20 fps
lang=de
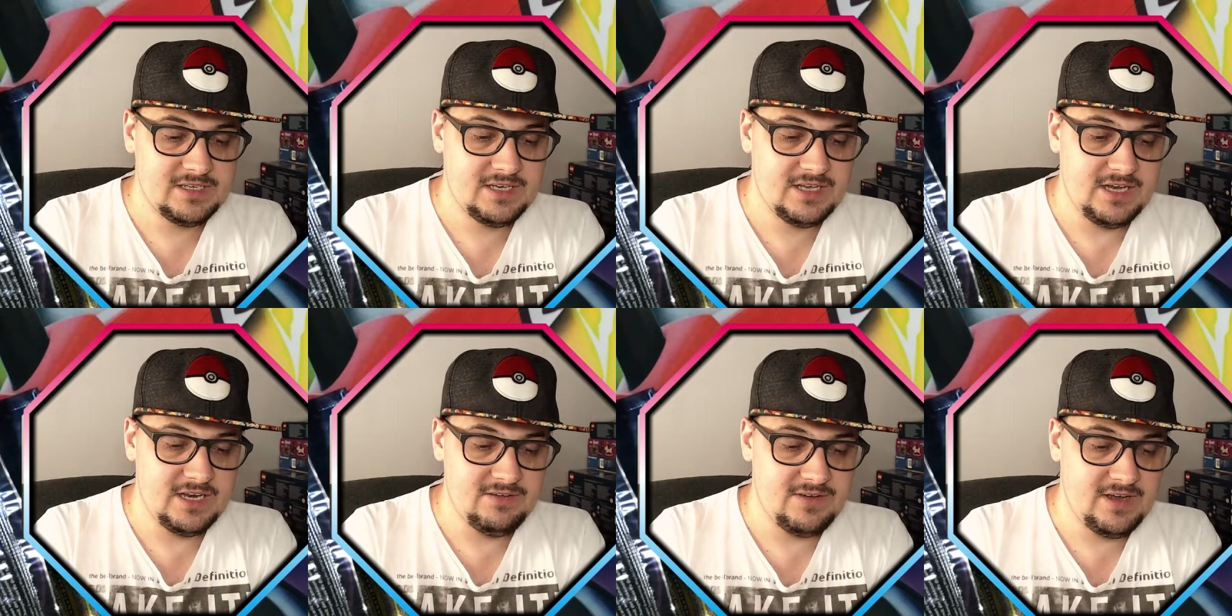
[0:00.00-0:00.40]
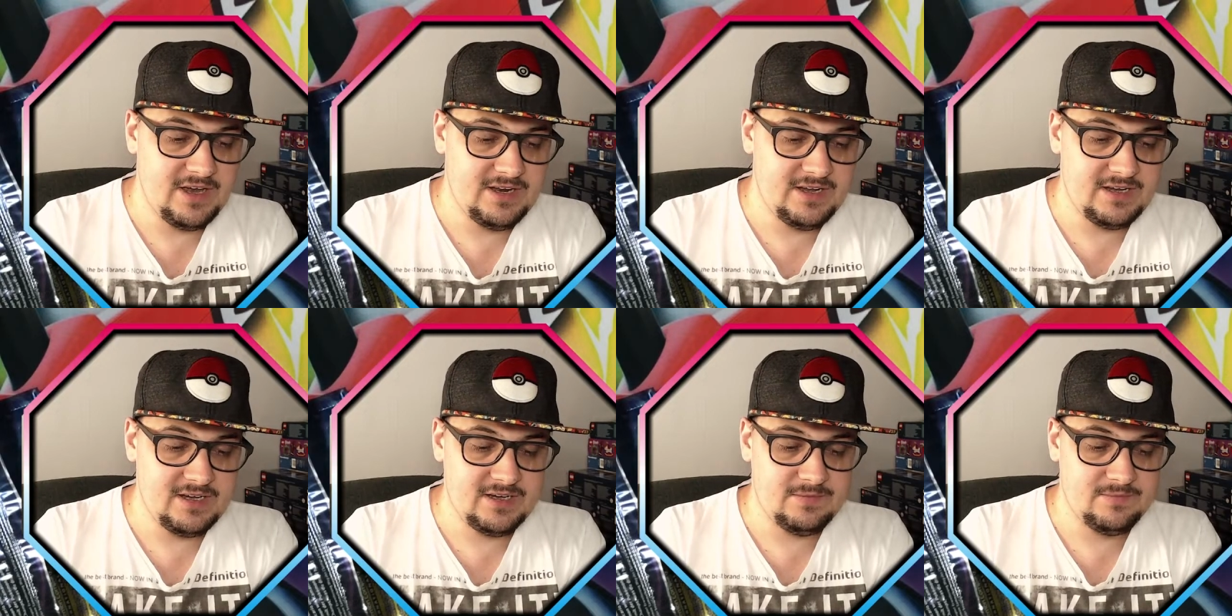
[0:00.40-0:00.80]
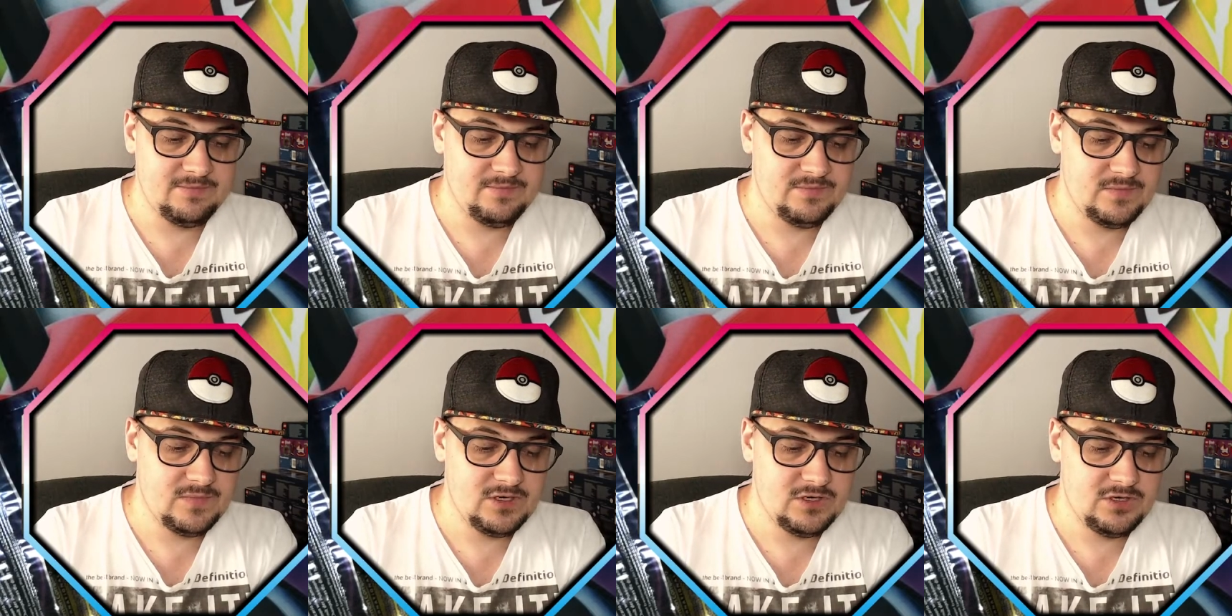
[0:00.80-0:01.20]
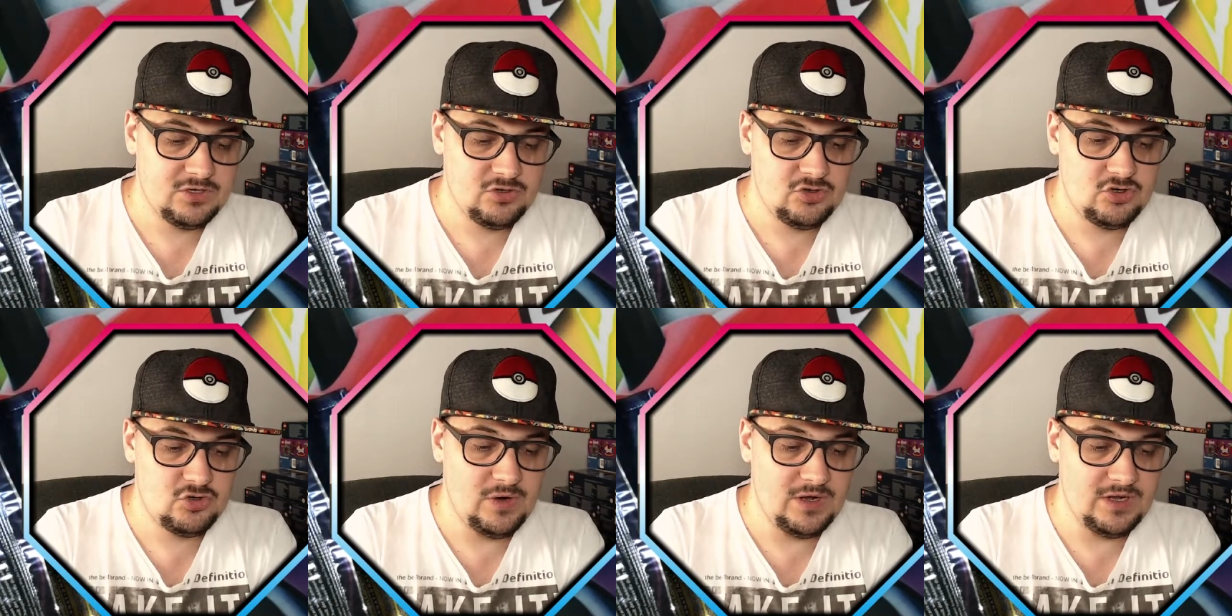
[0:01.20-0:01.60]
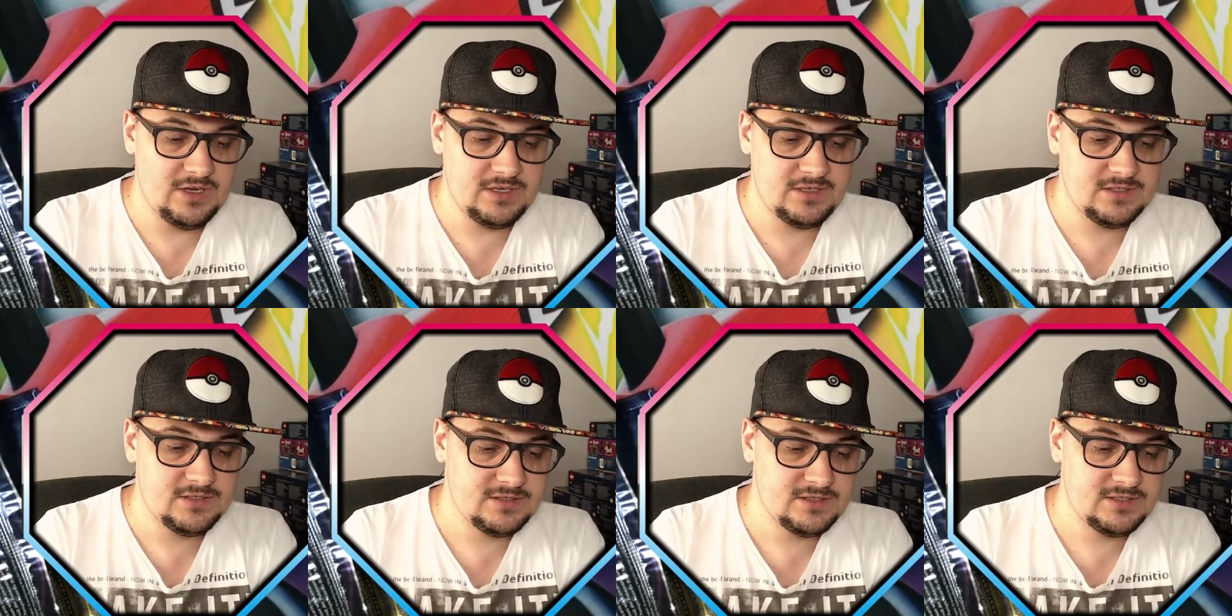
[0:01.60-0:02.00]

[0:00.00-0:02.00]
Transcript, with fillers: Ganivana, Trunk,